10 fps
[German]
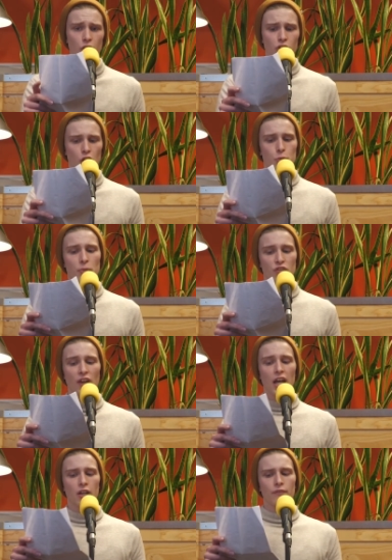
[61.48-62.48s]
könnt ihr euch
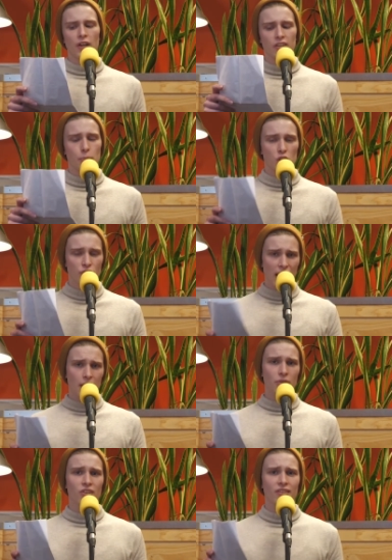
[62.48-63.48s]
beschweren und wer sich
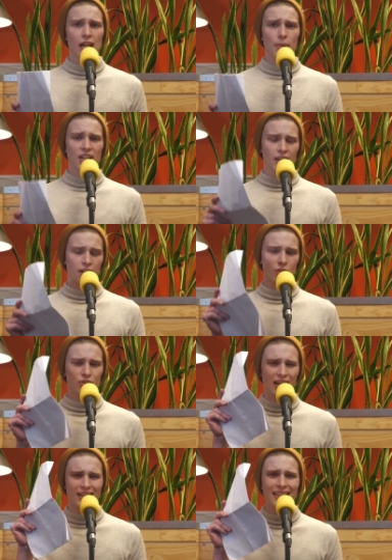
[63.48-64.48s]
beschwert, muss sich selber denken. Und
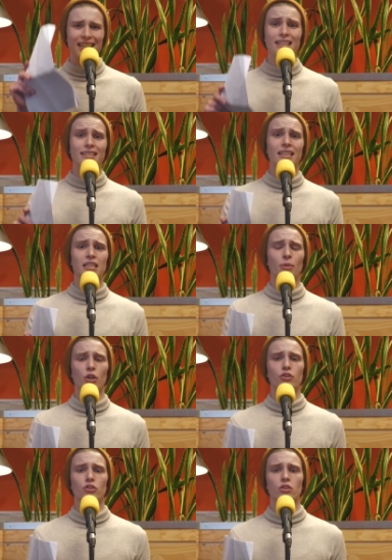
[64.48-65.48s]
solange ihr das nicht
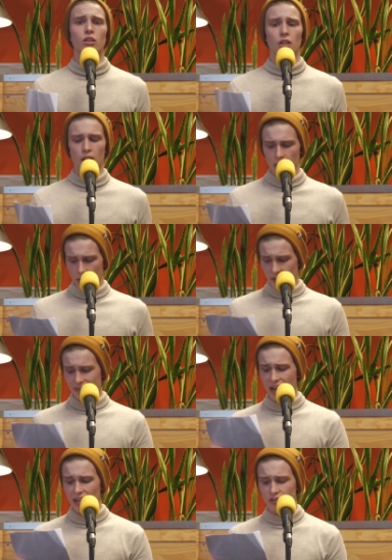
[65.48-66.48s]
müsst,
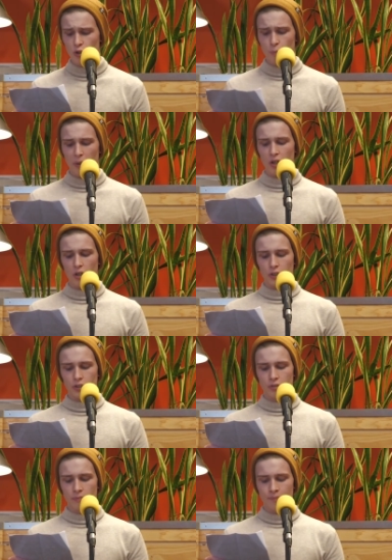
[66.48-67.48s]
ist ja alles gut bei euch.